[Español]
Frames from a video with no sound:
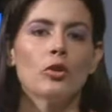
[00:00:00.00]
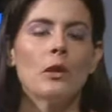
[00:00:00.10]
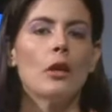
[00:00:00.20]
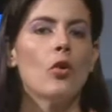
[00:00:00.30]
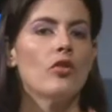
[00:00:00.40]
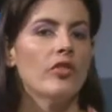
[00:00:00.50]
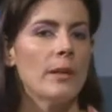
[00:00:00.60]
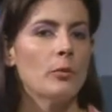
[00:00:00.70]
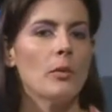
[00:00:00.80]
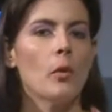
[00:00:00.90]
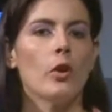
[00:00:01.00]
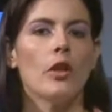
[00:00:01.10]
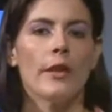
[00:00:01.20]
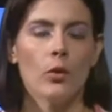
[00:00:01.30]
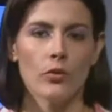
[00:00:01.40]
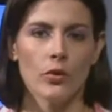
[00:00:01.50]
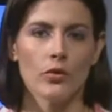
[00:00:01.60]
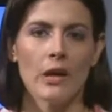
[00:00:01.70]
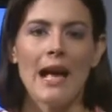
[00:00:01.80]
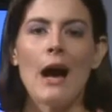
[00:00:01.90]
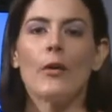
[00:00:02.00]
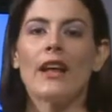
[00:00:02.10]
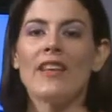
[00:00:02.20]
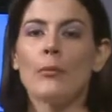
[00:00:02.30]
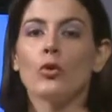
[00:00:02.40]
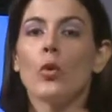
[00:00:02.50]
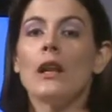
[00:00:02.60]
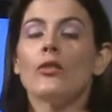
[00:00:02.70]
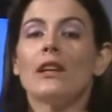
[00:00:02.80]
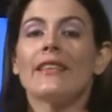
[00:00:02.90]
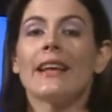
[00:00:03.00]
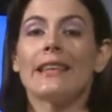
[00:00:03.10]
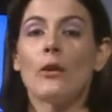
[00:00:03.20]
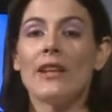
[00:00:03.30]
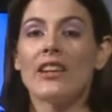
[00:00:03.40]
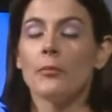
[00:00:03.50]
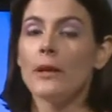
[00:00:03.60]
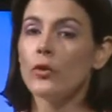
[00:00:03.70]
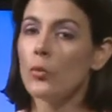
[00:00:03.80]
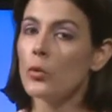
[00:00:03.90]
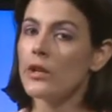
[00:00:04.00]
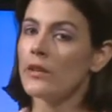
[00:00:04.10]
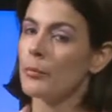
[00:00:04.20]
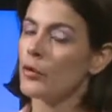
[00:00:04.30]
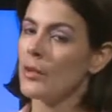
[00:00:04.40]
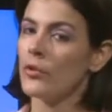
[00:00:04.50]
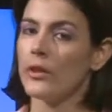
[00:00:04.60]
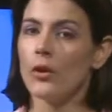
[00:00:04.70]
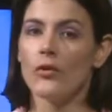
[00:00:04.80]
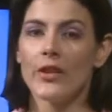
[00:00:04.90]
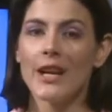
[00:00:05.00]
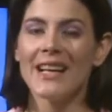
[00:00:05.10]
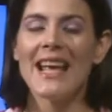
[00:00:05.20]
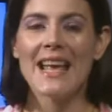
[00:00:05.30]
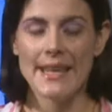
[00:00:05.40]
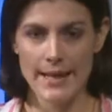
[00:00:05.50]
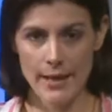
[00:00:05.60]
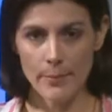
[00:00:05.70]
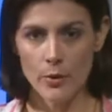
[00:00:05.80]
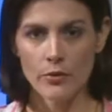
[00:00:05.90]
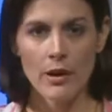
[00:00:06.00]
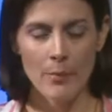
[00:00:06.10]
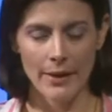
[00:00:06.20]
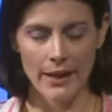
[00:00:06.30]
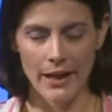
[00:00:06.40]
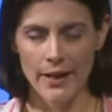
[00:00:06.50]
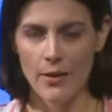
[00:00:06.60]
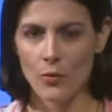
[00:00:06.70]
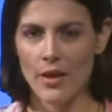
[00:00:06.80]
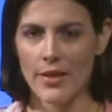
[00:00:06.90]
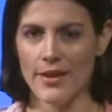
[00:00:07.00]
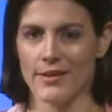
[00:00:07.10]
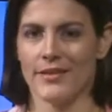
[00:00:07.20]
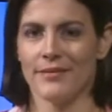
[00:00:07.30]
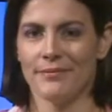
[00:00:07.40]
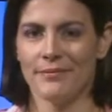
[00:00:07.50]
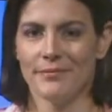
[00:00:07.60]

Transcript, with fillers: habló sobre el concepto de modelo de negocios. Ahora veamos cuáles son las categorías más comunes que podemos encontrar y ejemplos para cada una de ellas.